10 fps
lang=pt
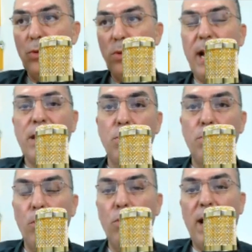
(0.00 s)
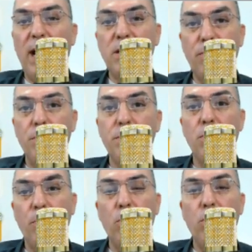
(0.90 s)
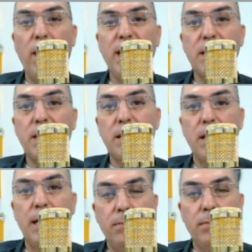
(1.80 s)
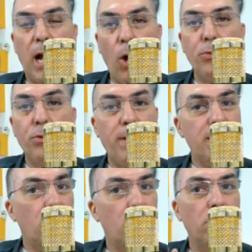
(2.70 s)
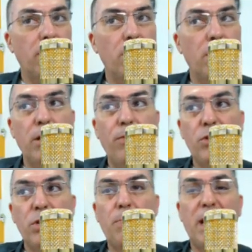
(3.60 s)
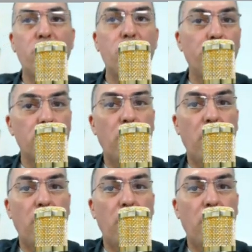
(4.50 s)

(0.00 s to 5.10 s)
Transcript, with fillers: estourasse um pouco mais e fosse um pouco mais alto, mas isso não tá, eu vejo aqui pelas ondas do